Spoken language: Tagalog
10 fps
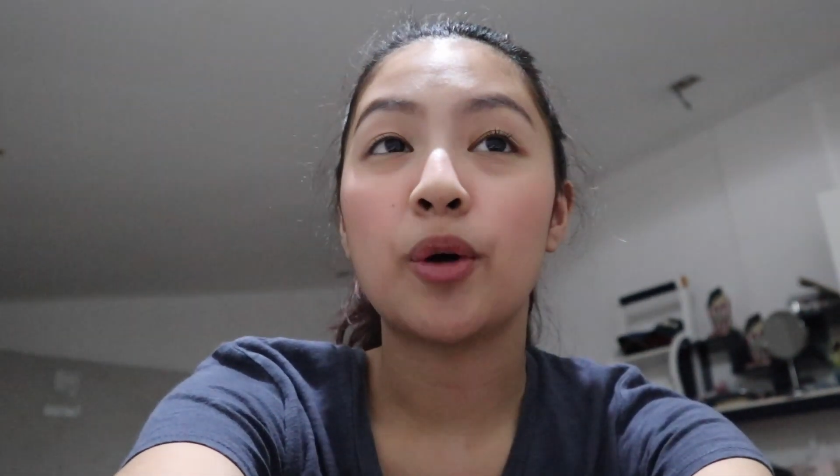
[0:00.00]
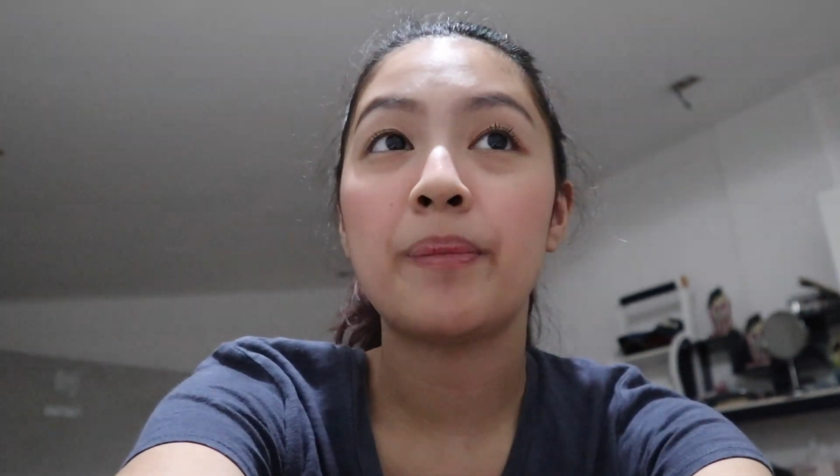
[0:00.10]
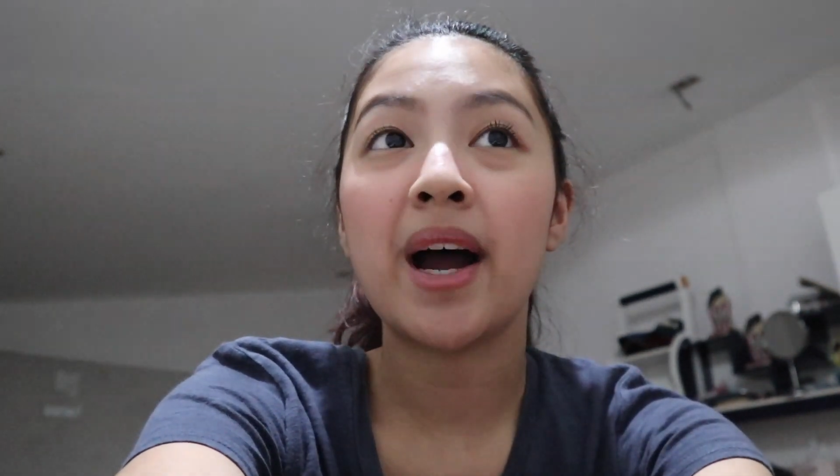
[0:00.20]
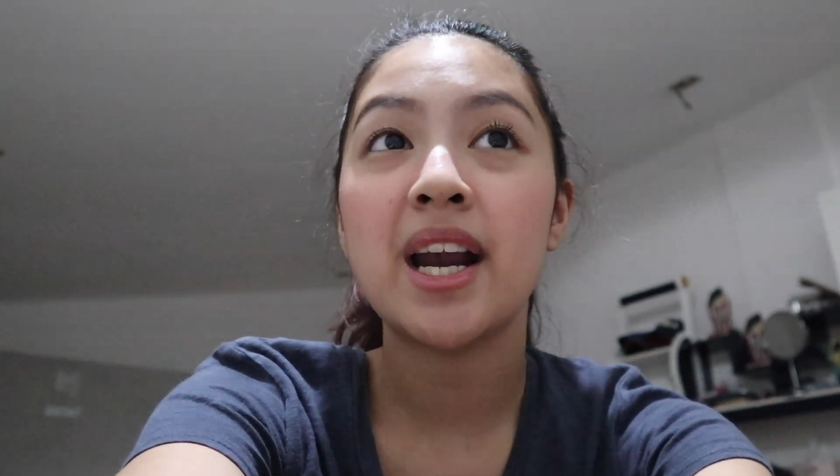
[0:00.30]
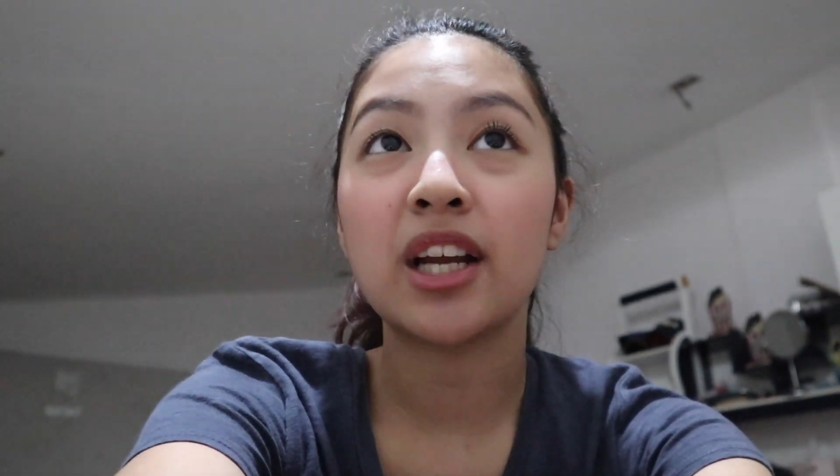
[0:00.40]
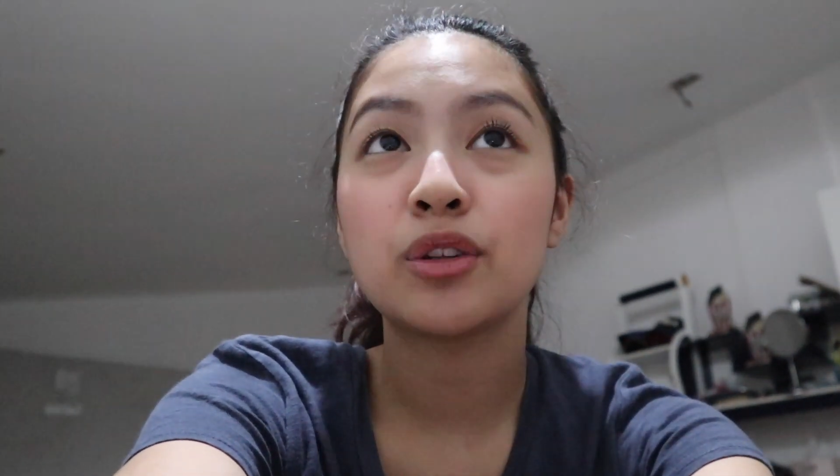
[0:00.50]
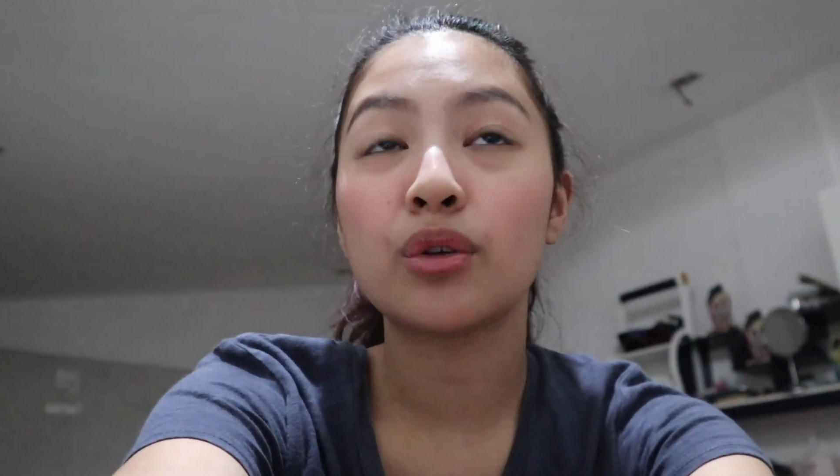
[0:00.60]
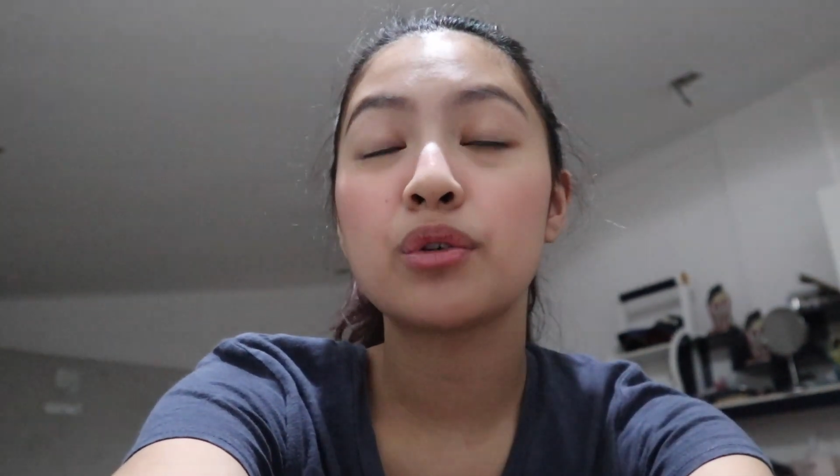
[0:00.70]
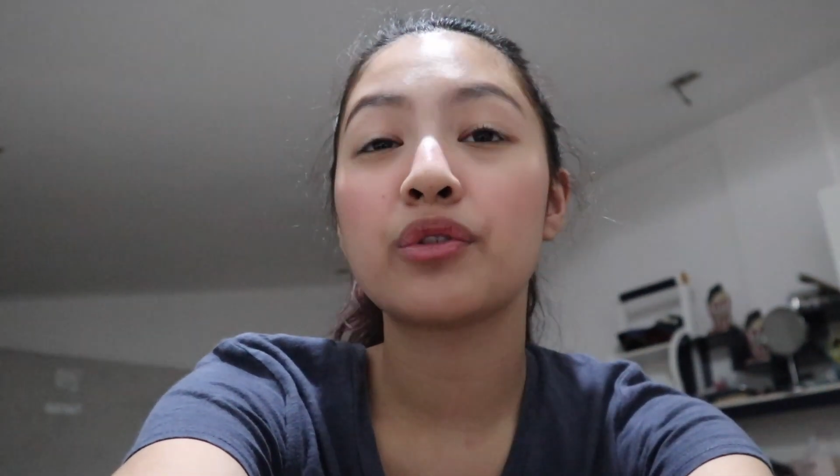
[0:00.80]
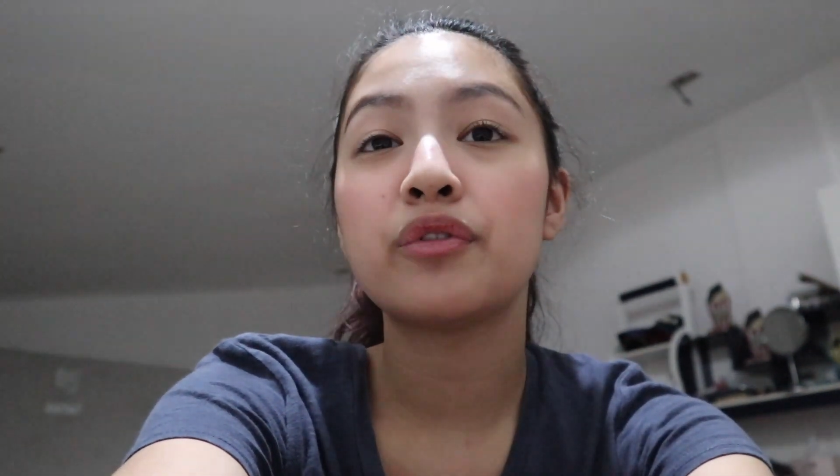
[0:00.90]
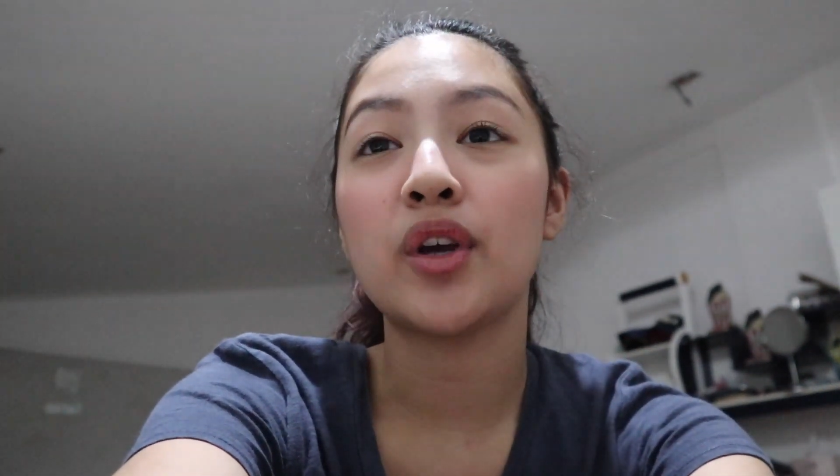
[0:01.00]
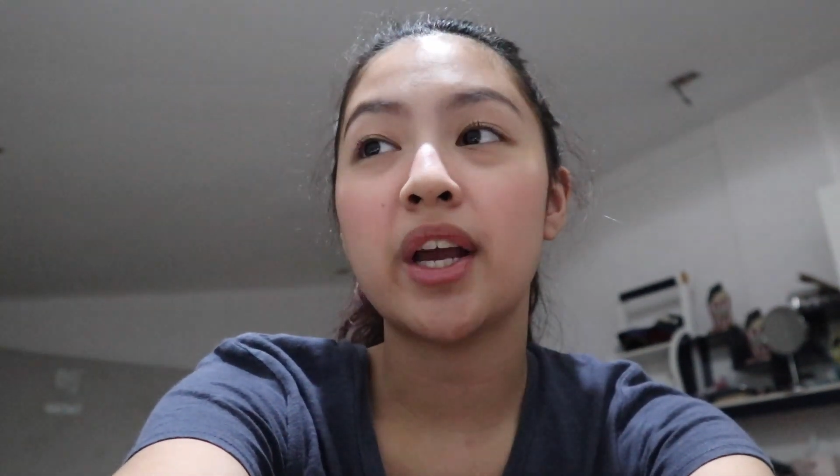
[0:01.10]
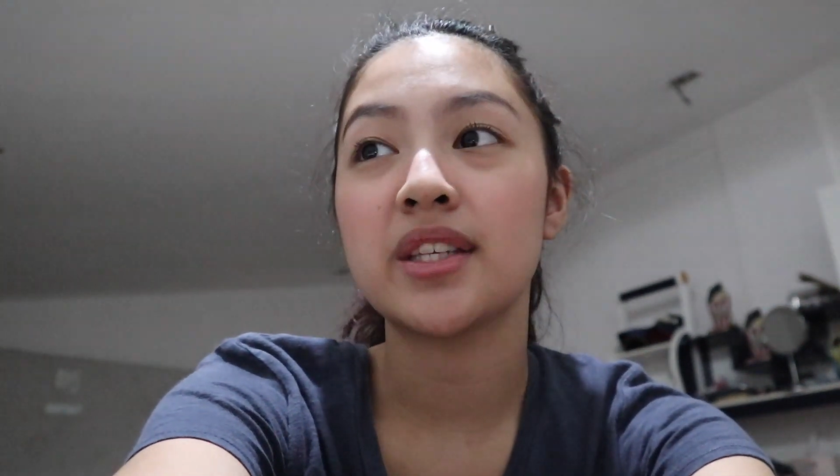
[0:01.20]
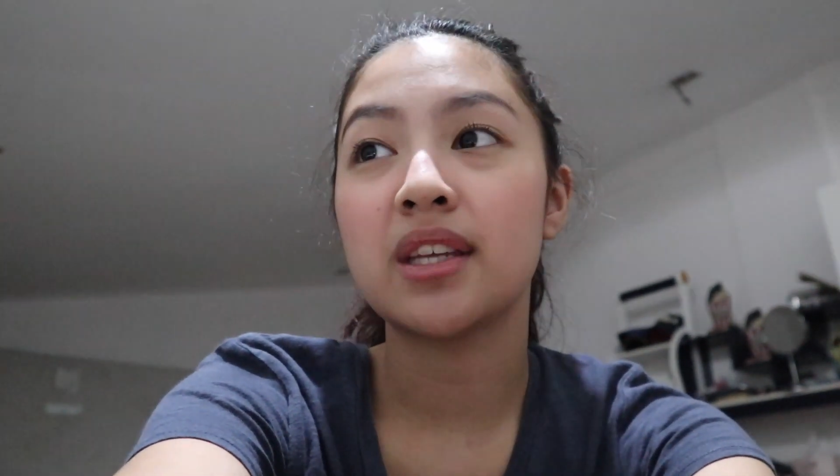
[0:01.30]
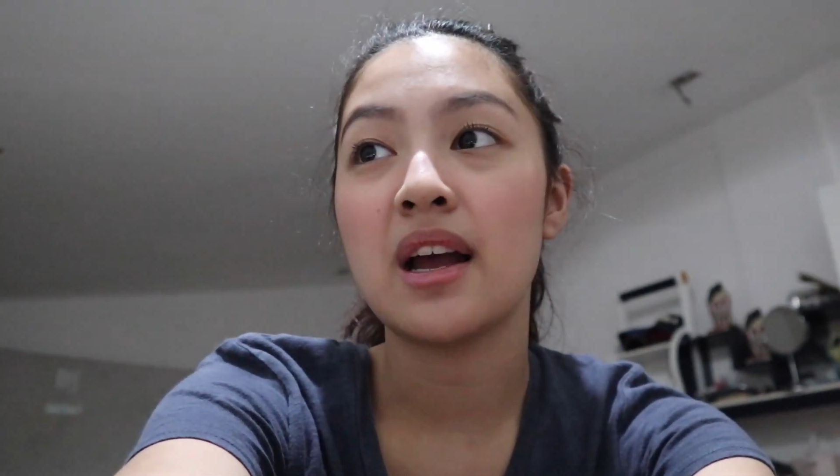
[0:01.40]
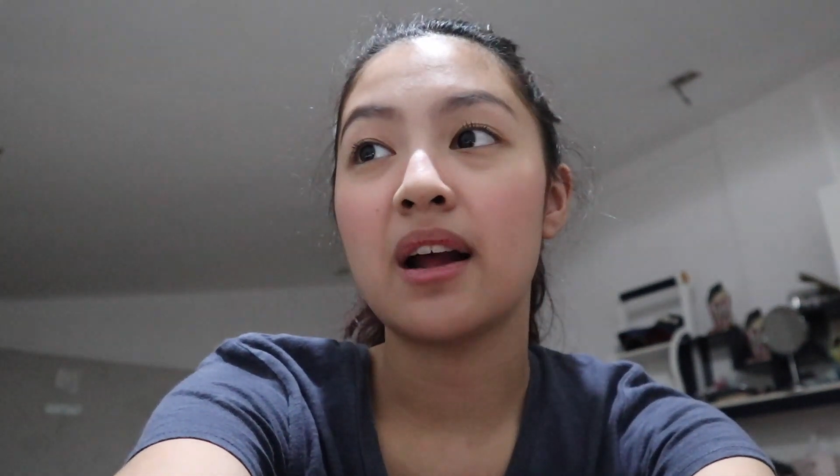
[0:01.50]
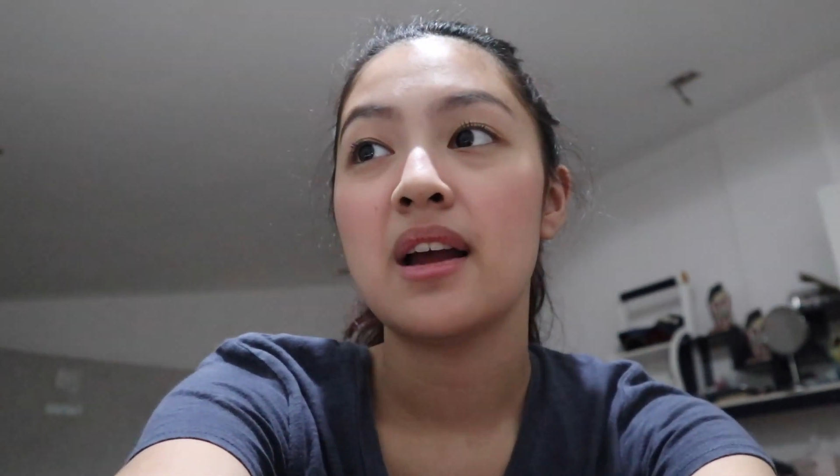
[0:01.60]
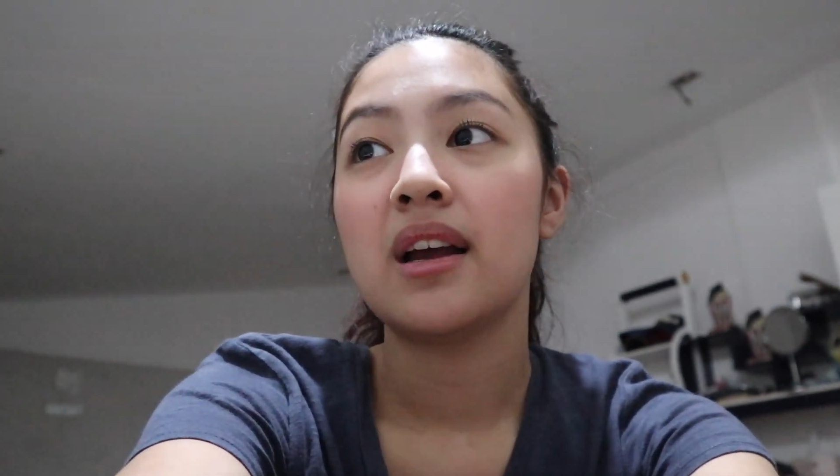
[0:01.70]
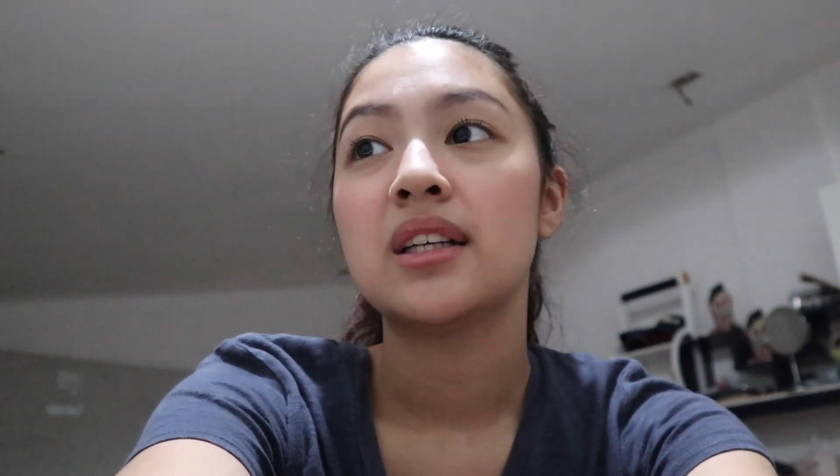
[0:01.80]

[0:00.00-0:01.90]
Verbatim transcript: ko para to those of you guys na